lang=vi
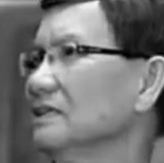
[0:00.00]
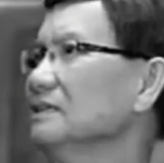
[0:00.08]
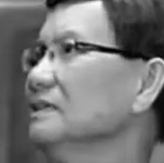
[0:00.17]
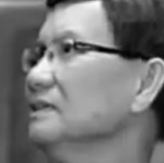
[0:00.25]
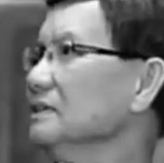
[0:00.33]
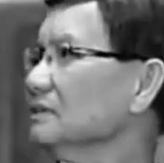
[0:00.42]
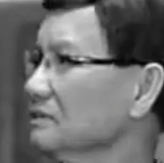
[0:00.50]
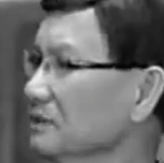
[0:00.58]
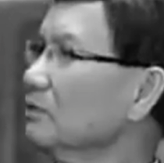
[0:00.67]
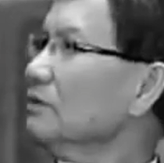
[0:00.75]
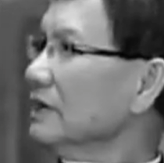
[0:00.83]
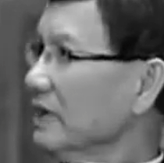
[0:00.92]
thế thì
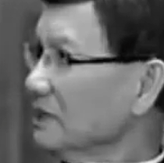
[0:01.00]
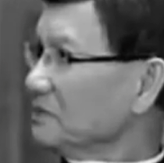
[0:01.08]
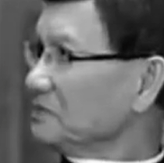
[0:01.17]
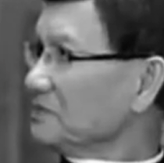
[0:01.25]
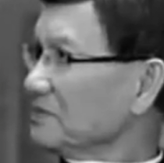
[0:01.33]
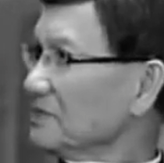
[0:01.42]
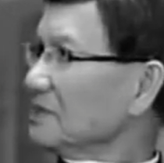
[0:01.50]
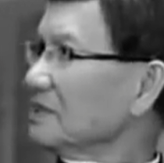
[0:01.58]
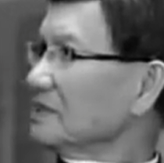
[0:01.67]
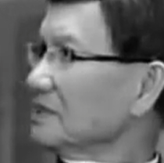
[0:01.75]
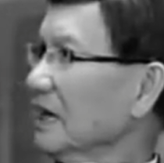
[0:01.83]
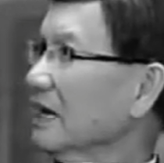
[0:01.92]
ông nghe
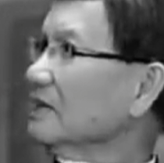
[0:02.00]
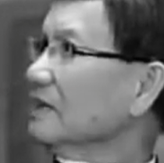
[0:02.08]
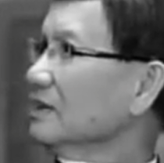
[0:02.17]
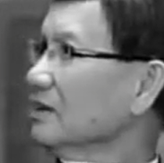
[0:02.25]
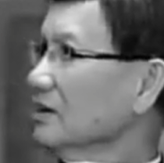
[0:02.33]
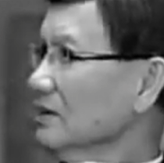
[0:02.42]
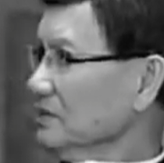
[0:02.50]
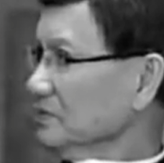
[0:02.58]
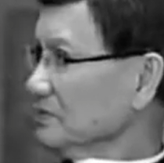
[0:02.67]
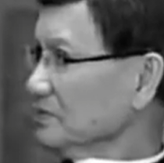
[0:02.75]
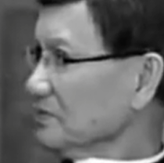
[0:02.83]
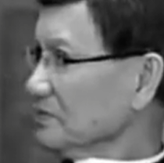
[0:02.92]
đẻ ra thằng con đó
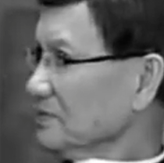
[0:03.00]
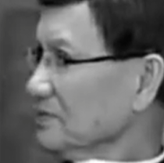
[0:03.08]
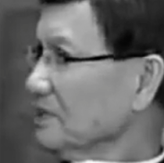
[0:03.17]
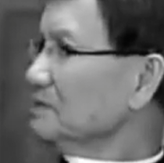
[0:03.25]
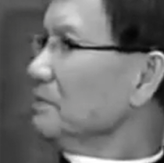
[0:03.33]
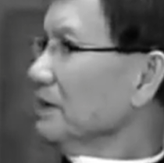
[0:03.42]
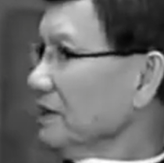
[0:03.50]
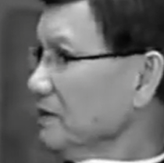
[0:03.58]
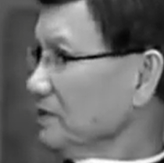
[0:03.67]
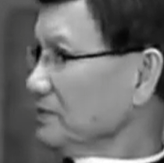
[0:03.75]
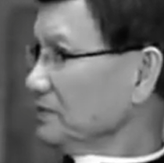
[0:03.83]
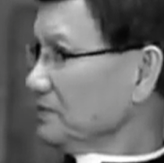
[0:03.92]
yeah.
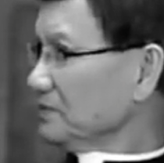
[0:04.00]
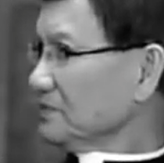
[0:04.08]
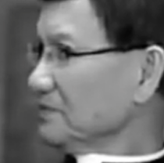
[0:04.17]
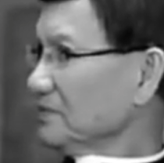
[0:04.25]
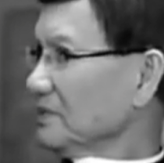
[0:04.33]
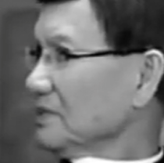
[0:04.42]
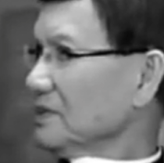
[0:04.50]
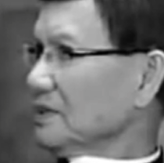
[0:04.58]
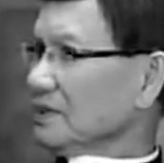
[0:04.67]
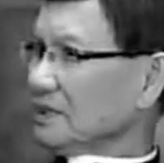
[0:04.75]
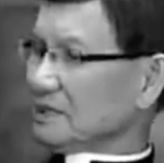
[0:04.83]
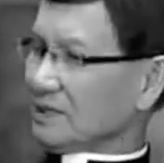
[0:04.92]
Ismael Ismael
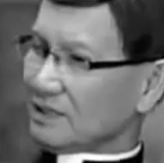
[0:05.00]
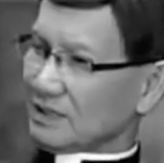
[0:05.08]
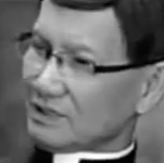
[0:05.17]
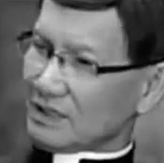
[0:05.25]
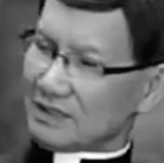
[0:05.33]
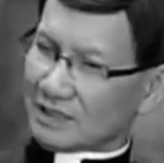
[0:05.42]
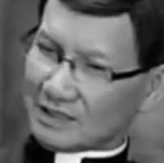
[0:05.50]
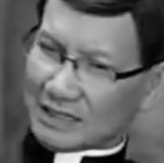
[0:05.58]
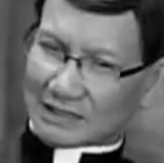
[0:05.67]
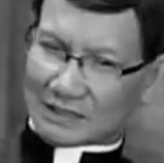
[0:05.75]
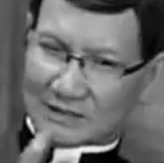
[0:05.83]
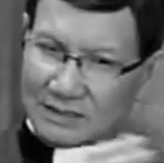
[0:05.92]
thế thì đến khi
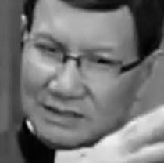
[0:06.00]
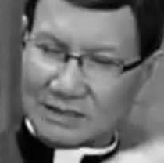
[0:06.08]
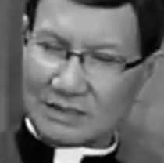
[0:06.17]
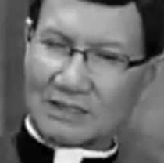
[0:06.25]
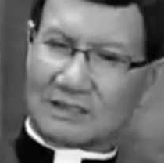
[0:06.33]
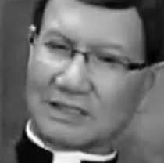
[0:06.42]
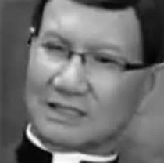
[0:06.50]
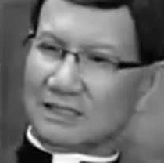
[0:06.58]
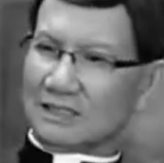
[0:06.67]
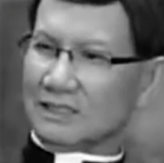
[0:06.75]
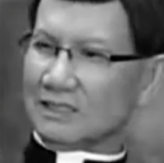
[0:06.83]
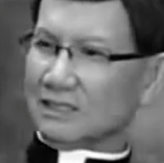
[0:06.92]
đẻ xong các thứ rồi thì